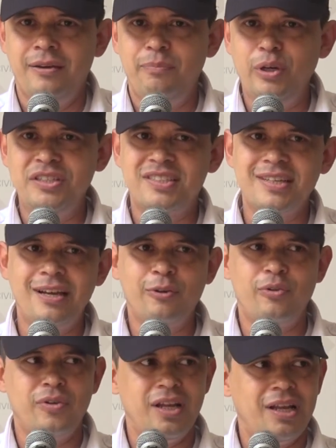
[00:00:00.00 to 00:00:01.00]
policial
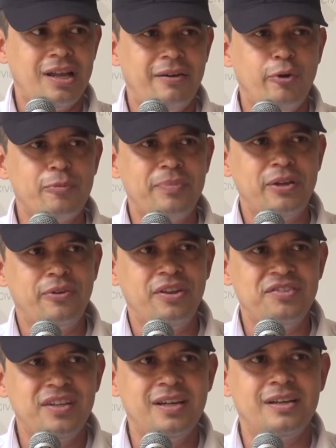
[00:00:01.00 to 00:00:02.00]
con la labor
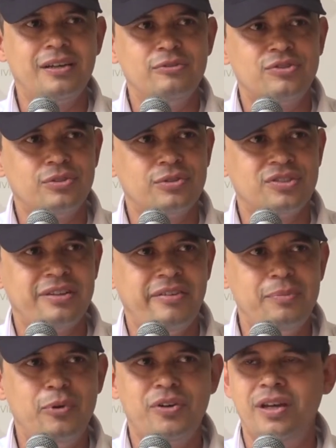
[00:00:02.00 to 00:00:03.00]
periodística que nosotros
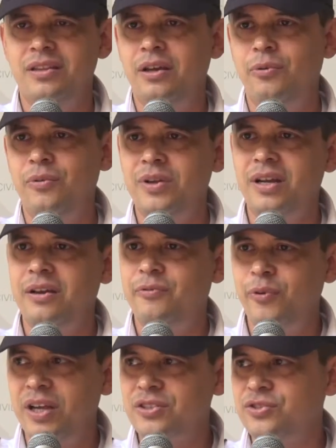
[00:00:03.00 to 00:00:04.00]
sabemos que es de un gran
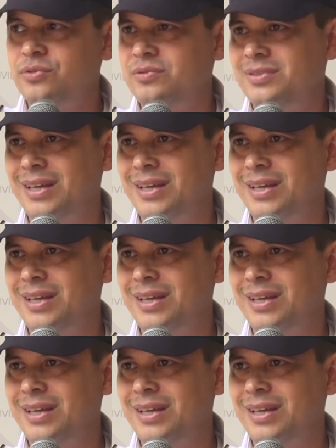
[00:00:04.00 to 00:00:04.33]
esfuerzo,